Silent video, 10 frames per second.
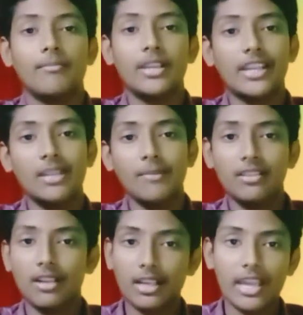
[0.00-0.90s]
మీకైతే
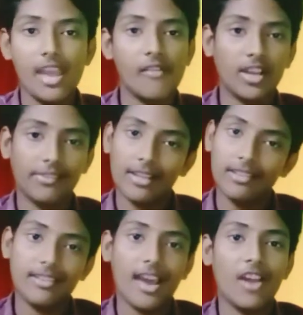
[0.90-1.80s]
మంచి క్లిక్ అయ్యే అవకాశాలు
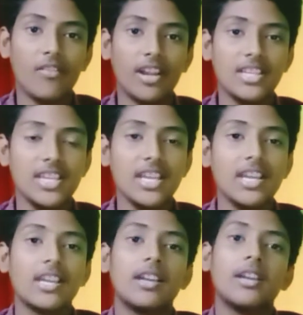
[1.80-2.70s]
అయితే చాలా ఉన్నాయి
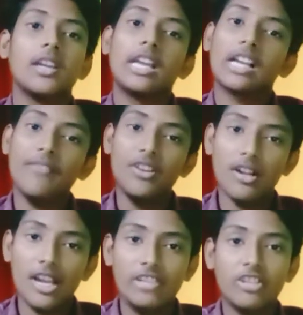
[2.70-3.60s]
ఇంకా
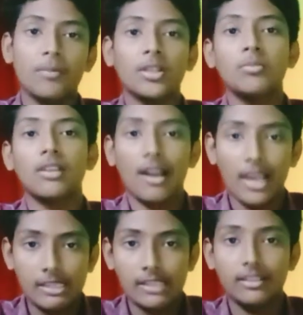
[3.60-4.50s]
వీడియోని లైక్ చేయకపోతే ముందుగా
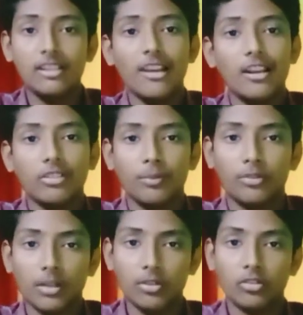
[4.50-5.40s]
లైక్ చేసేయండి ఛానల్
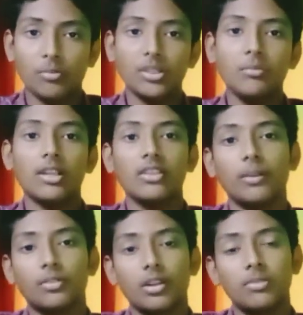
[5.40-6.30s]
సబ్స్క్రైబ్ చేసుకోకపోతే ముందుగా
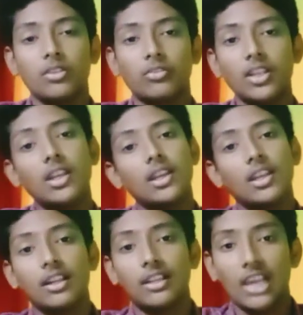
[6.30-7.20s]
సబ్స్క్రైబ్ చేసుకుని
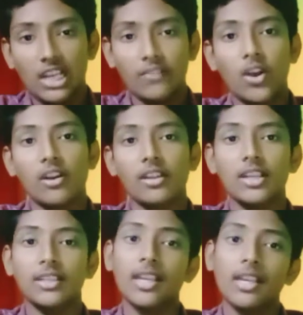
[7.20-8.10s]
డైలీ ఫాలో
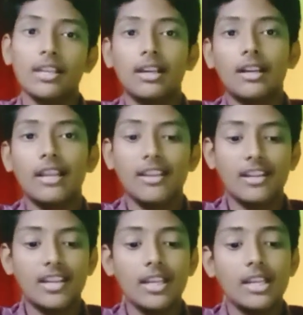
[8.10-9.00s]
అవడానికి అయితే ట్రై
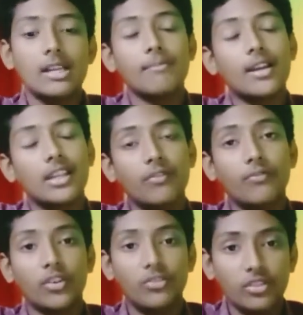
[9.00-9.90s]
చేయండి మనకి
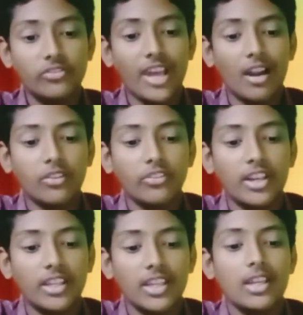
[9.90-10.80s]
ఫస్ట్ ఛానల్
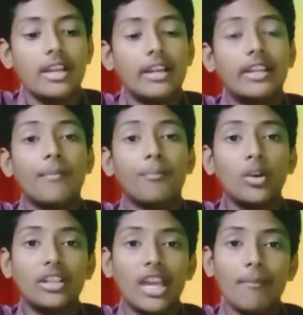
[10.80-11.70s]
వచ్చేసరికి
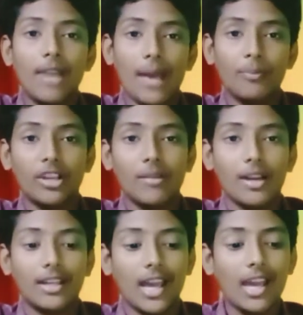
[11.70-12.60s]
టెంపో టైం ల్యాబ్స్
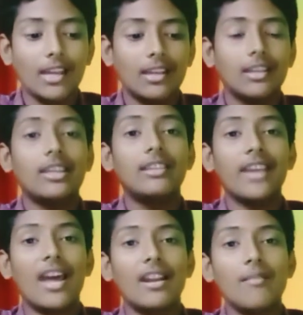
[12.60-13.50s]
అనమాట ఈ
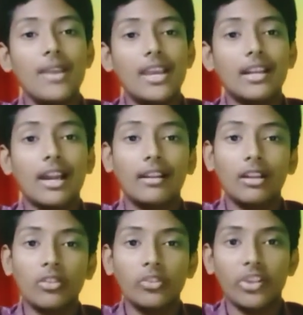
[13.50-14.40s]
ఛానల్ మెయిన్
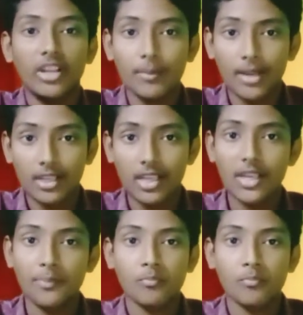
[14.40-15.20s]
కంటెంట్ వచ్చేసరికి మనకి